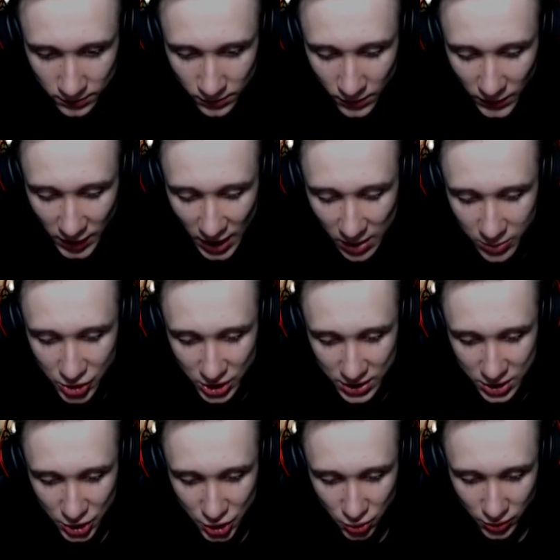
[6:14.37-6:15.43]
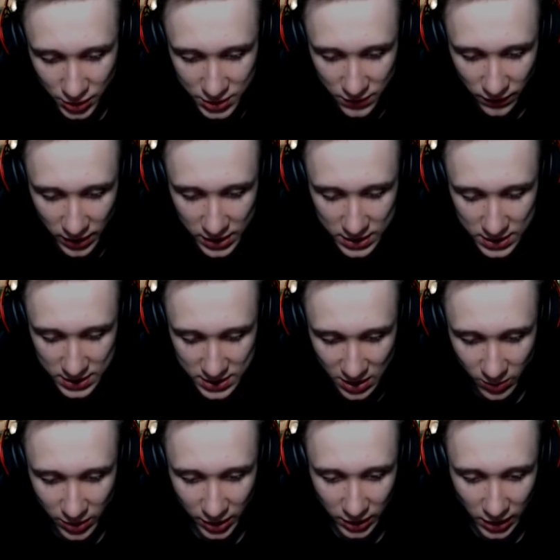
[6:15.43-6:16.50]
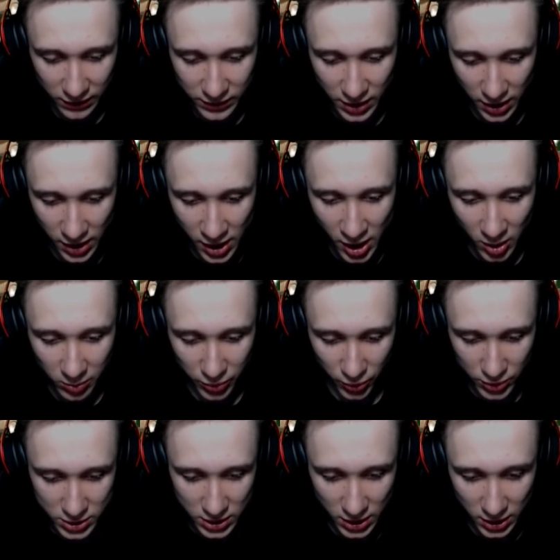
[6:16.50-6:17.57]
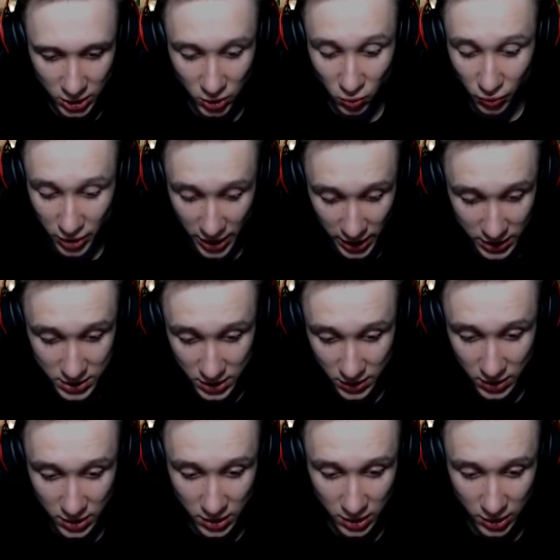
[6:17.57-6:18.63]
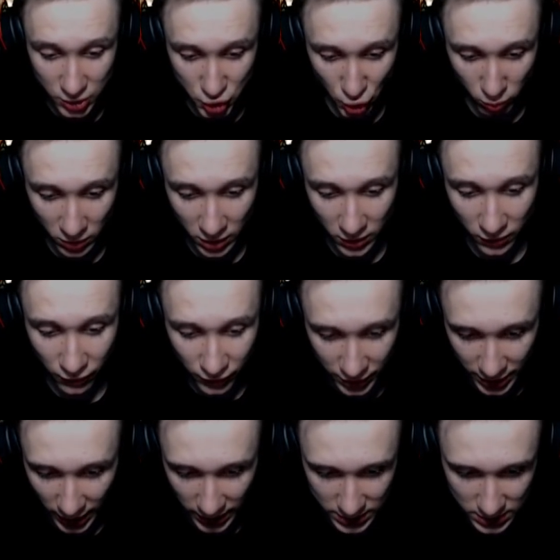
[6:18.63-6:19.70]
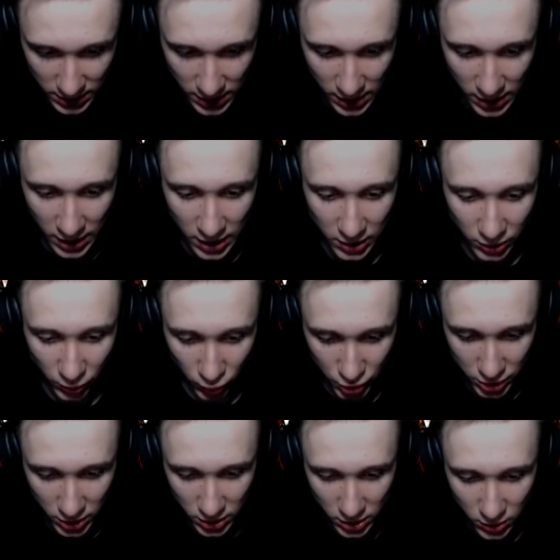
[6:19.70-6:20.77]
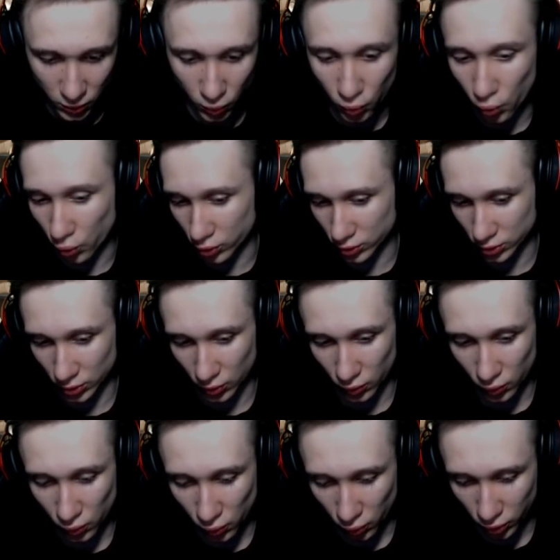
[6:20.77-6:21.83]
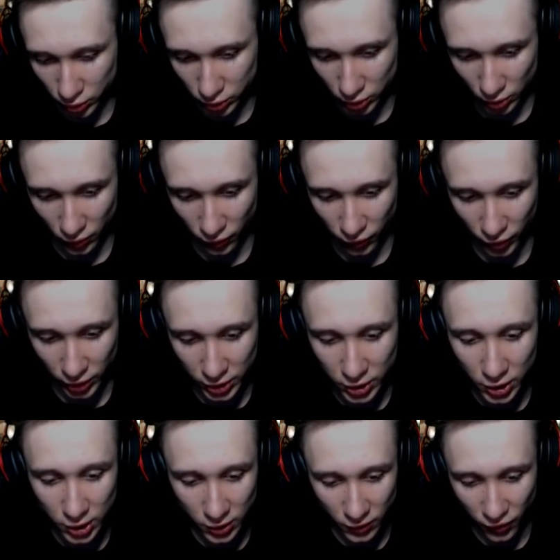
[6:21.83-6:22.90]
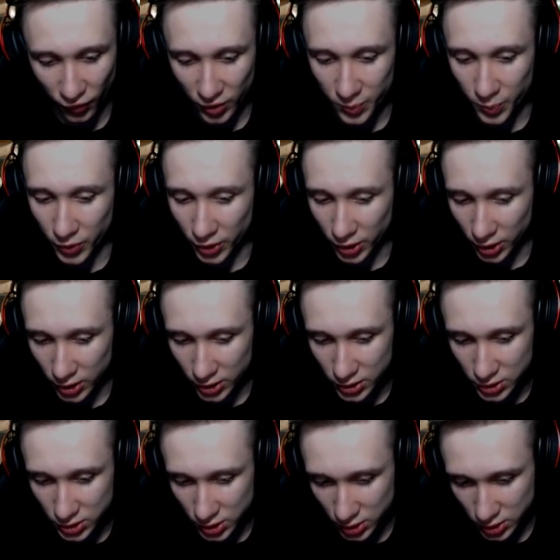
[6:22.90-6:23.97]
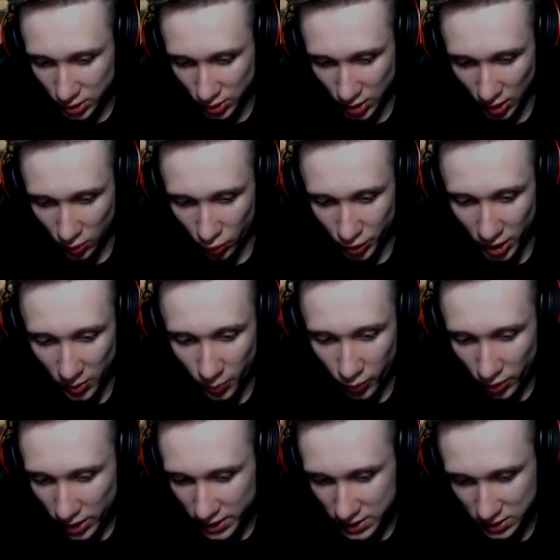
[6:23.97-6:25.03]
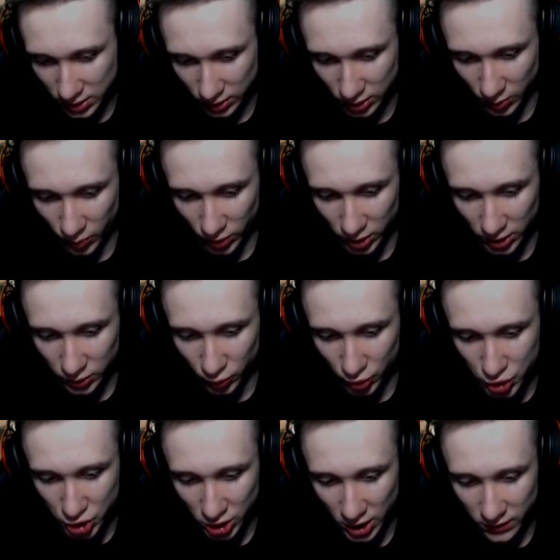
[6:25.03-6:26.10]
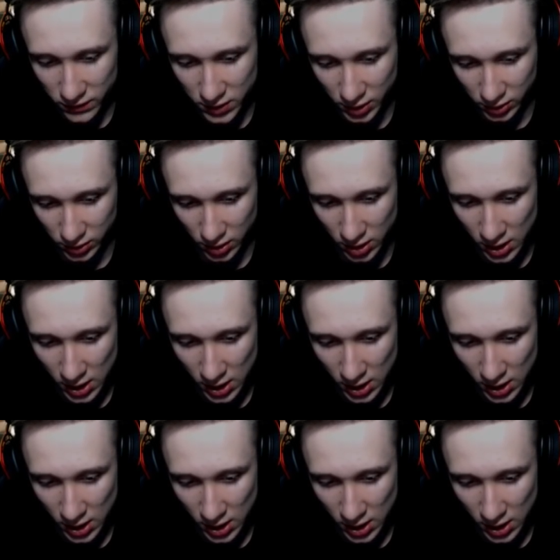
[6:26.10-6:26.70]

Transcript: нам сейчас, что называется, самое главное, просто не ударить лицом в грязь. Нужно. Ух ты, ух ты, вы, вы поглядите, какой опасный-то молодой человек-то.